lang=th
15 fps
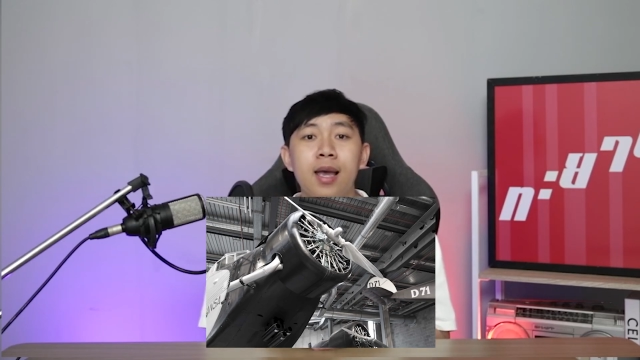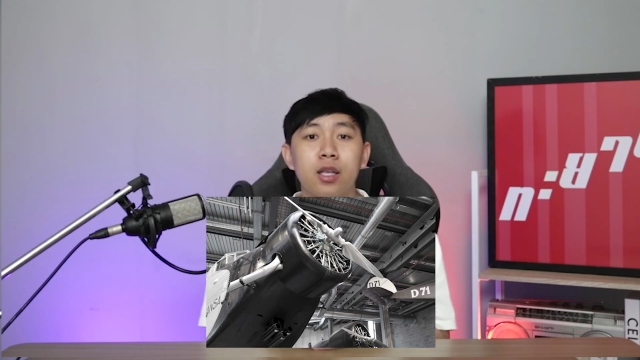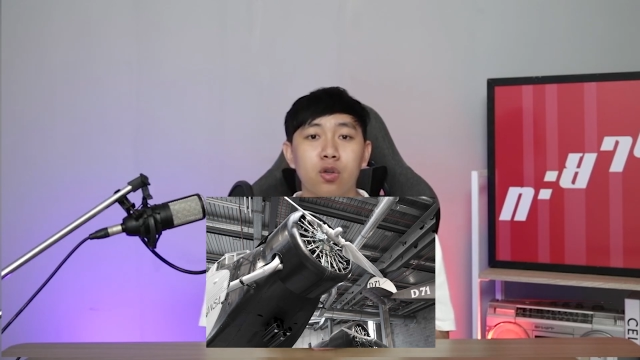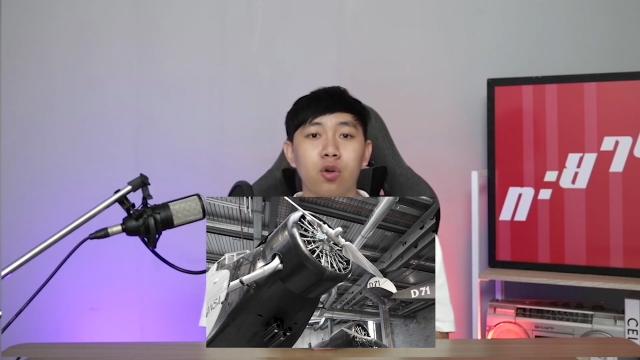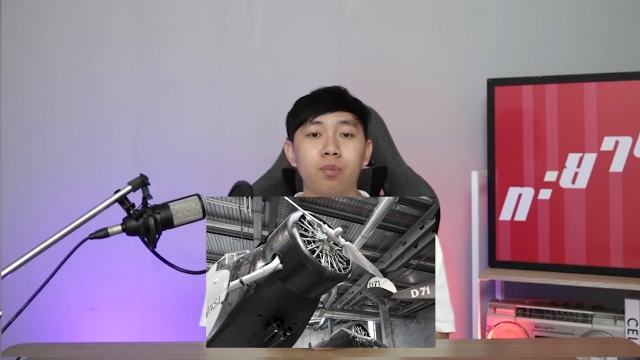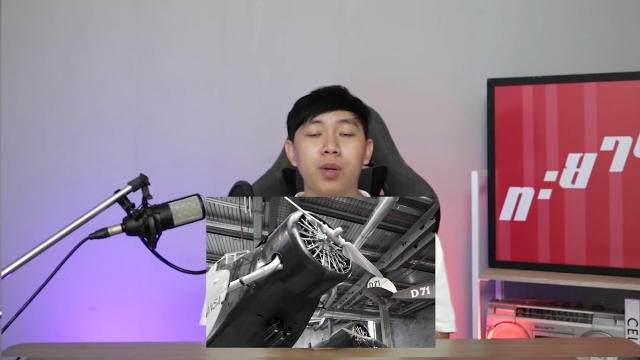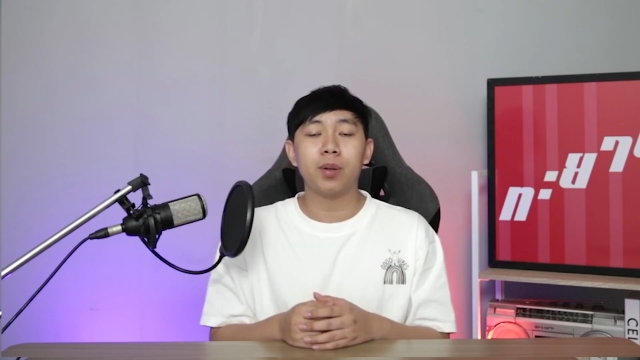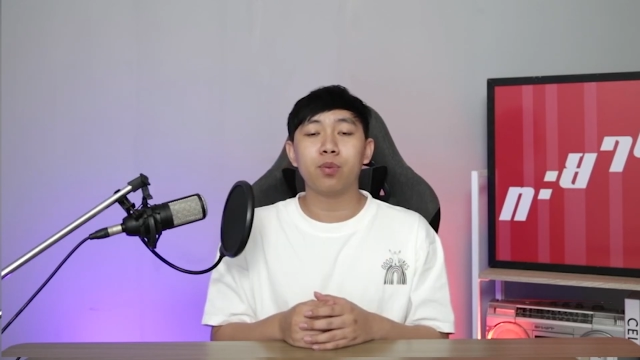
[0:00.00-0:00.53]
จ
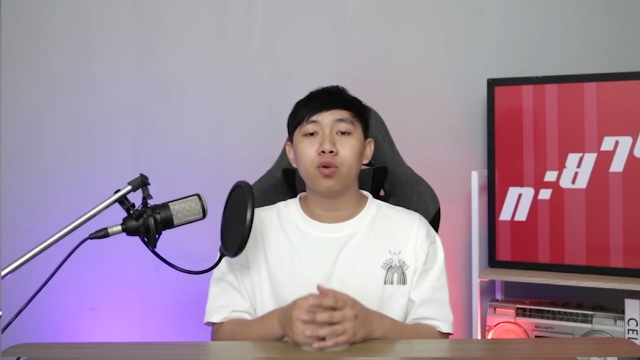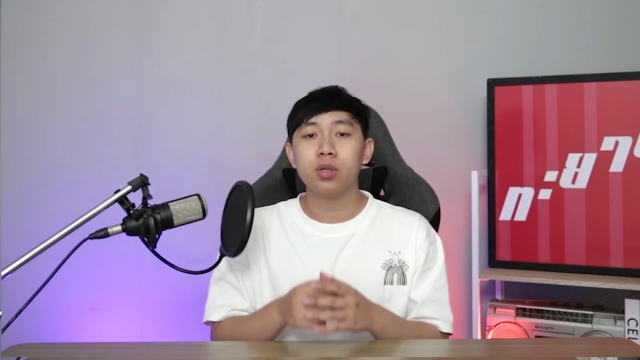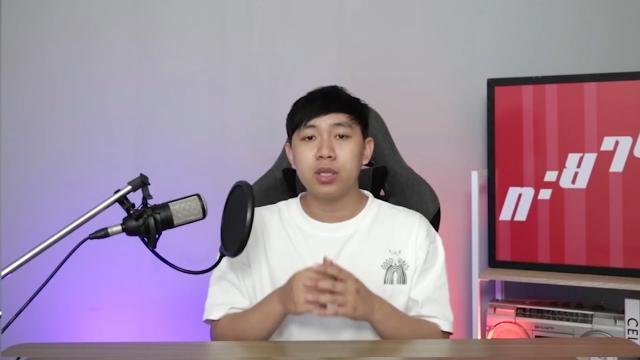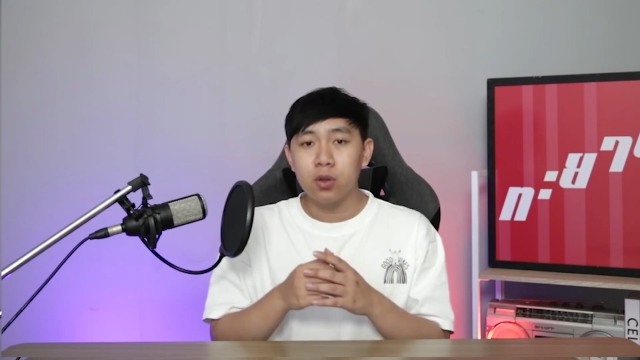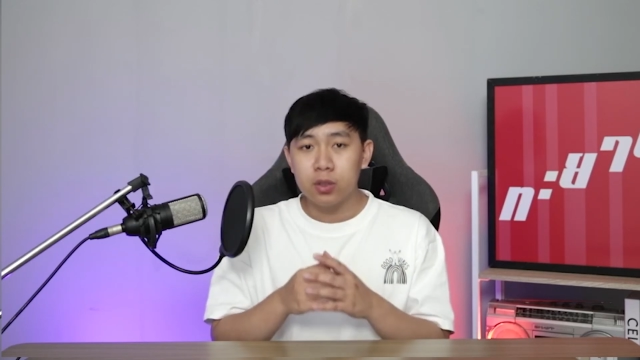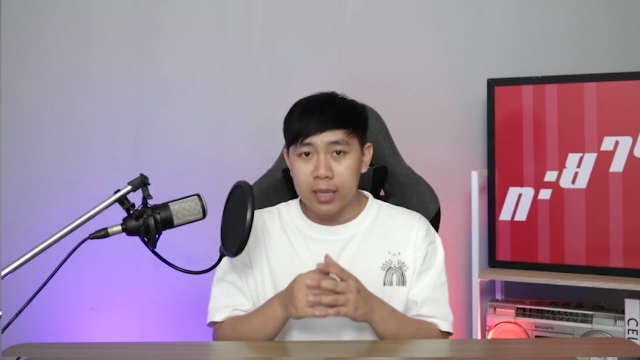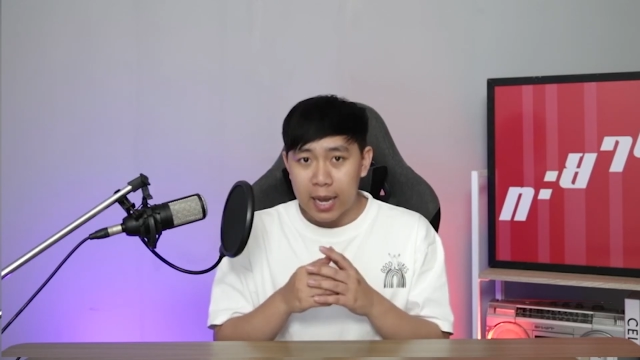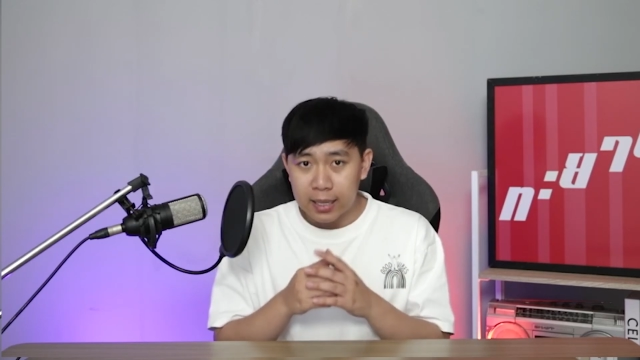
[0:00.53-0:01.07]
นเป็นผู้เชี่ย
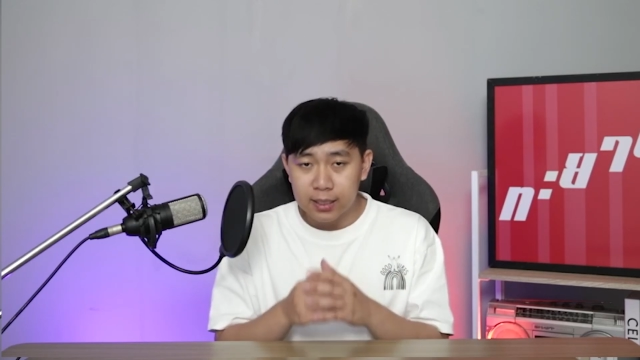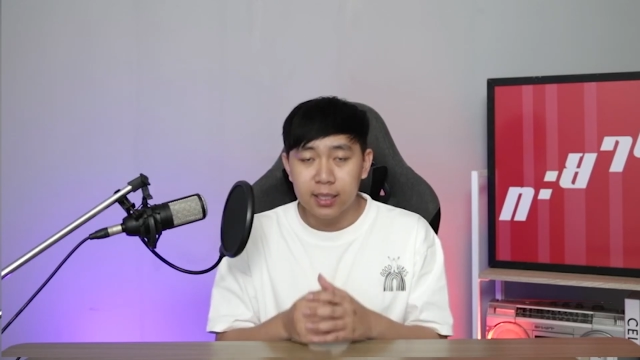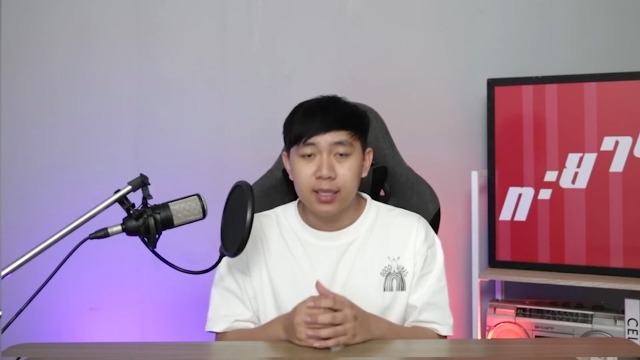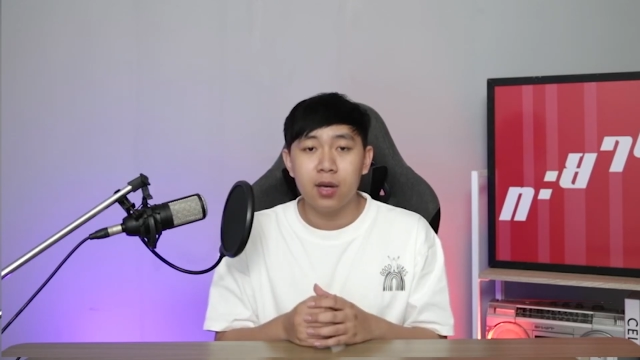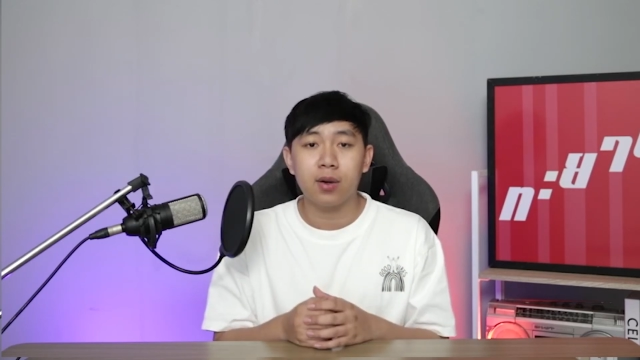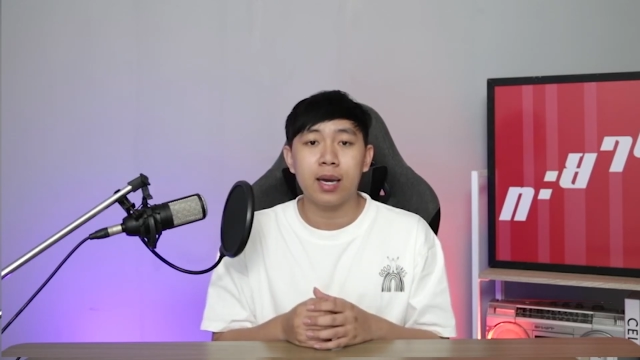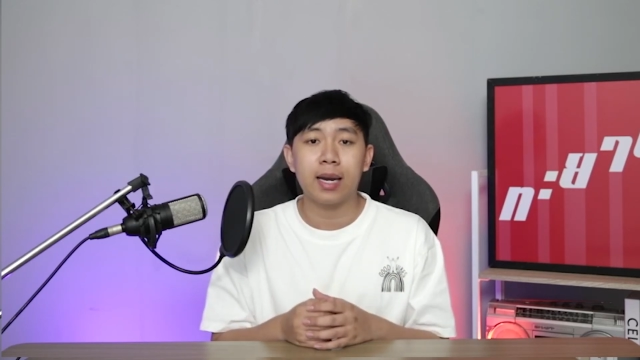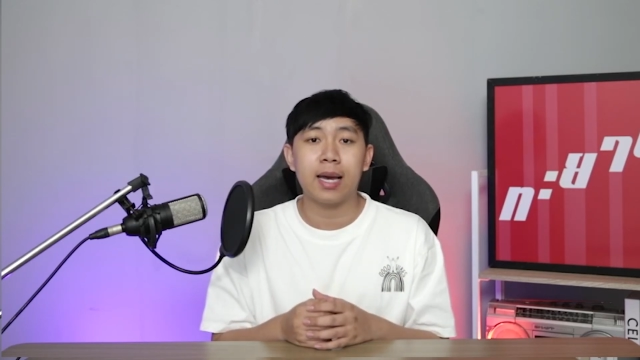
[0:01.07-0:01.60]
วชาญเช่นเดี
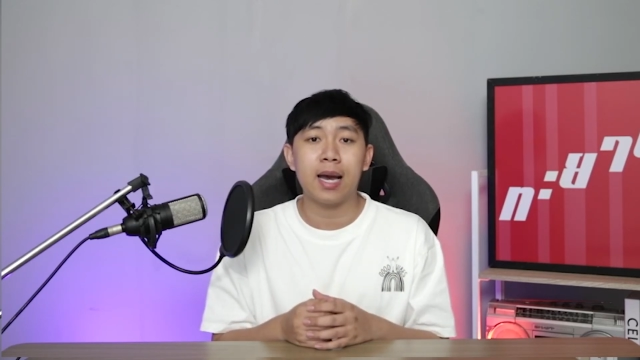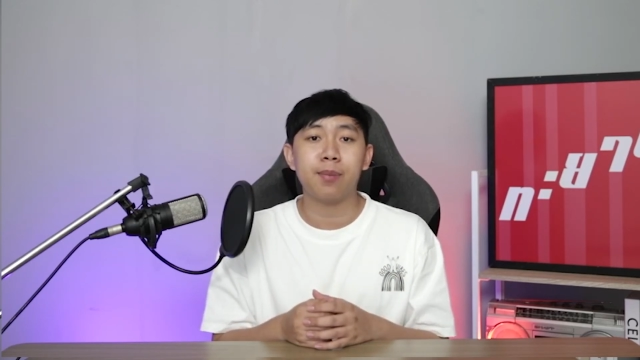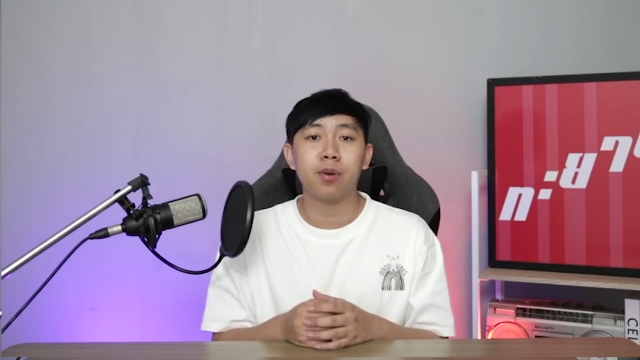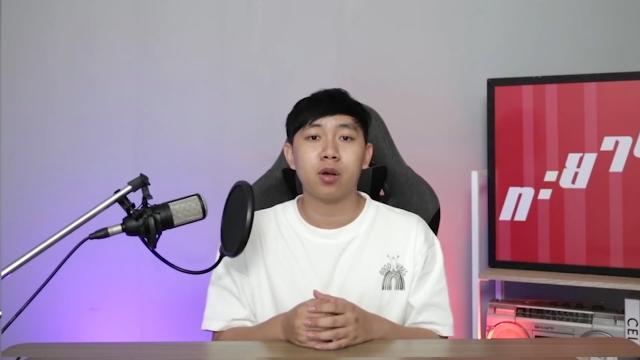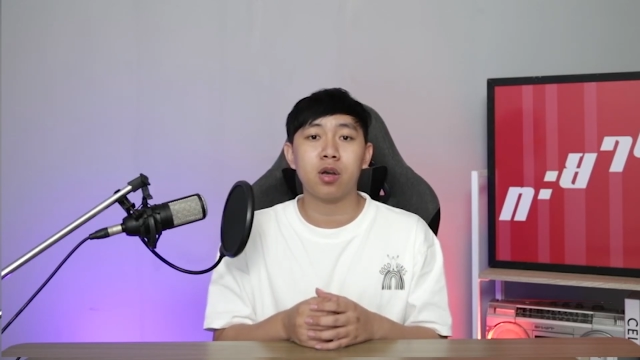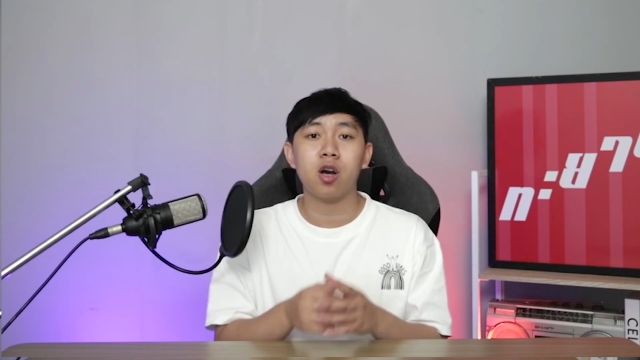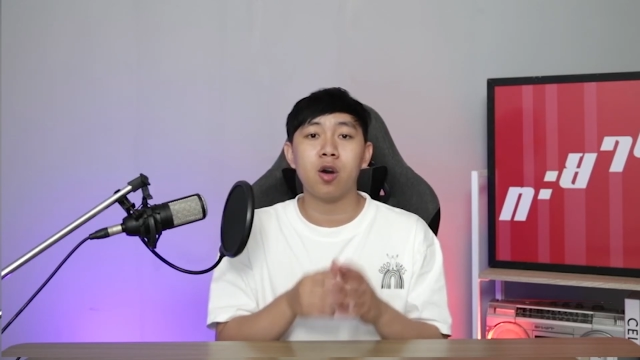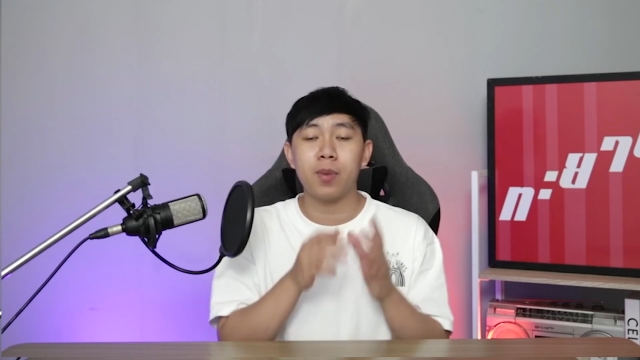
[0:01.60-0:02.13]
ยวกันครับแล้
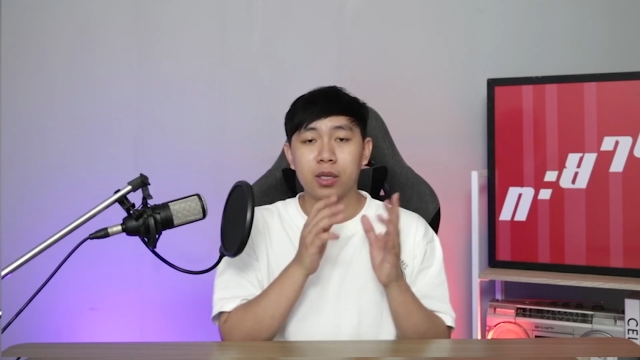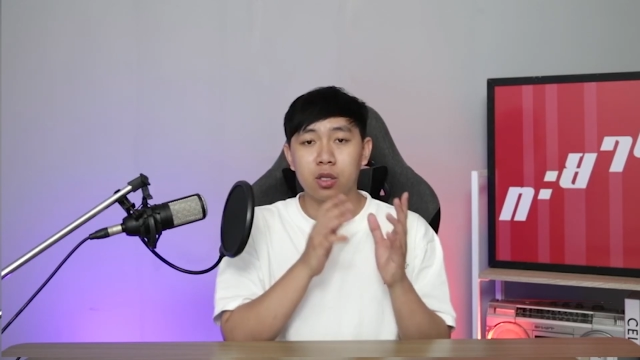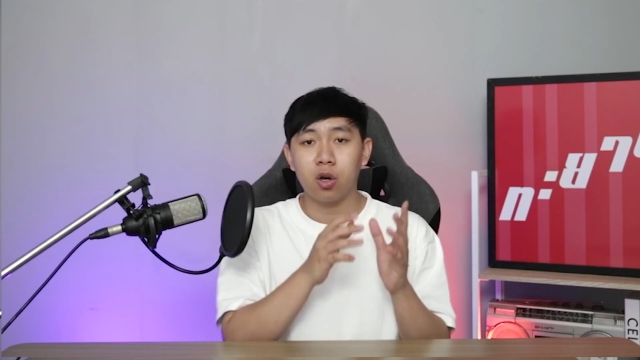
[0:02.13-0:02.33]
วก็เอามา